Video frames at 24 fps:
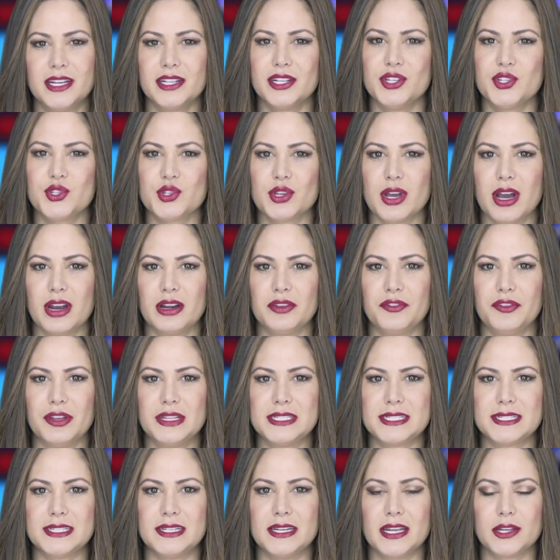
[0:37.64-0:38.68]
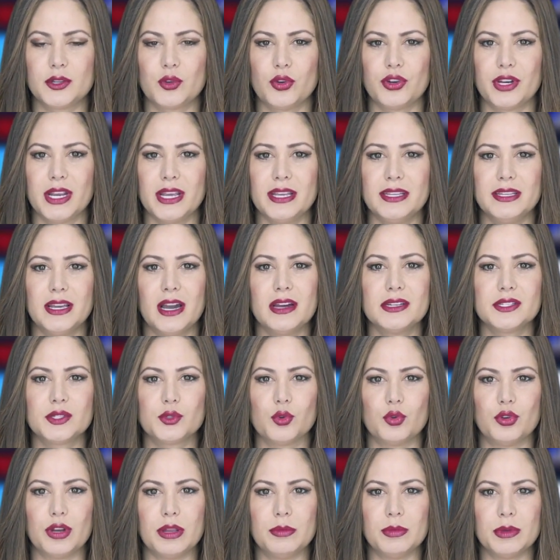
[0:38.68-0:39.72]
Kış tarifesine göre yaz
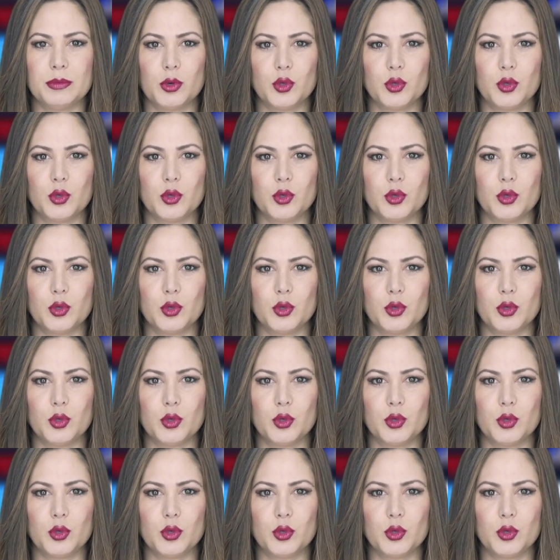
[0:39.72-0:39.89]
dönemi